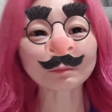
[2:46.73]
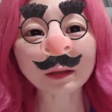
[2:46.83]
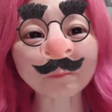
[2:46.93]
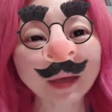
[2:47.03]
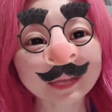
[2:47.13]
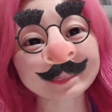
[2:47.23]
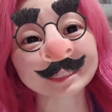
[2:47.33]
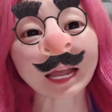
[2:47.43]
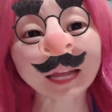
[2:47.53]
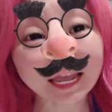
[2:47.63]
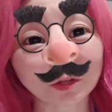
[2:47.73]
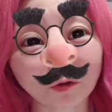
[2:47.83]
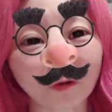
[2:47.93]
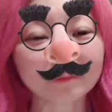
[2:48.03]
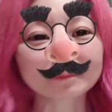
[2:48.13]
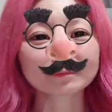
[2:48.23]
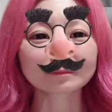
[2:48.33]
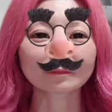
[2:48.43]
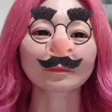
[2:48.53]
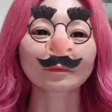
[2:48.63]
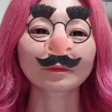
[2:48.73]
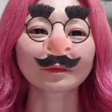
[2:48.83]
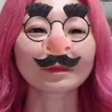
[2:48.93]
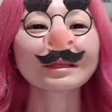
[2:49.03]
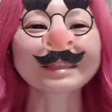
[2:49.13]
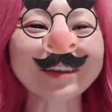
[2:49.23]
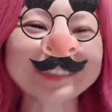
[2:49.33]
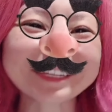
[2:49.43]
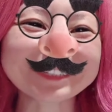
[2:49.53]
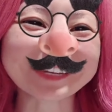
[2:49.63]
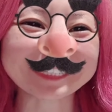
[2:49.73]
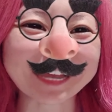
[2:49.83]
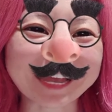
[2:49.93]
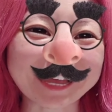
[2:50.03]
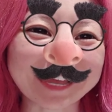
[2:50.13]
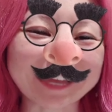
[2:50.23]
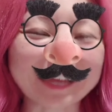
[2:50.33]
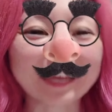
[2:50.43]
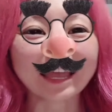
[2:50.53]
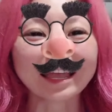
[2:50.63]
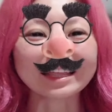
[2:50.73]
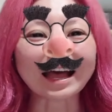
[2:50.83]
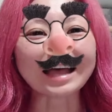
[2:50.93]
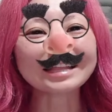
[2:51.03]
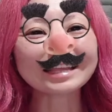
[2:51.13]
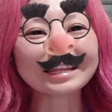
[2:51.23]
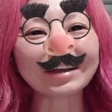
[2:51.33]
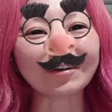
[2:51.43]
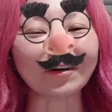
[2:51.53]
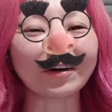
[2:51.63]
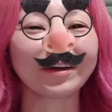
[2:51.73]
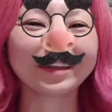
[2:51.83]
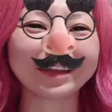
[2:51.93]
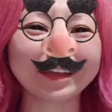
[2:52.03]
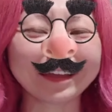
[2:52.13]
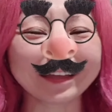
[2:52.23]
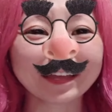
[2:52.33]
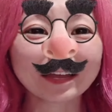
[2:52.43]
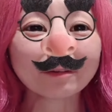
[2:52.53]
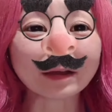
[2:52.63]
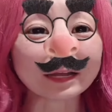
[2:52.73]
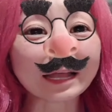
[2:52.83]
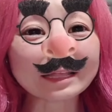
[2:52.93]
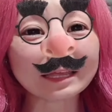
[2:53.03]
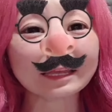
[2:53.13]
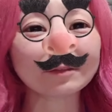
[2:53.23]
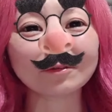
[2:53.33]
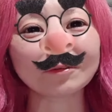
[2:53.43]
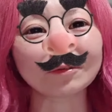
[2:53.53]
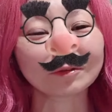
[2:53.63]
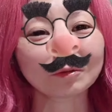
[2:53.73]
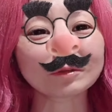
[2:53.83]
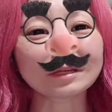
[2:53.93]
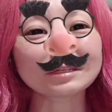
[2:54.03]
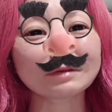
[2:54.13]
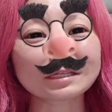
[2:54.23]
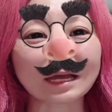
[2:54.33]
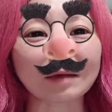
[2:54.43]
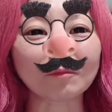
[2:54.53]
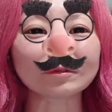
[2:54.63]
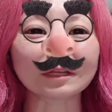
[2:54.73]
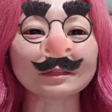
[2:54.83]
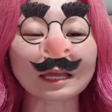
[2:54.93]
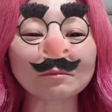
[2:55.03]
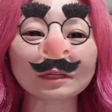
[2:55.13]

番倍率高いとこ、当選しました。なんでだろう。わかんないけど、当選しました。もう絶対無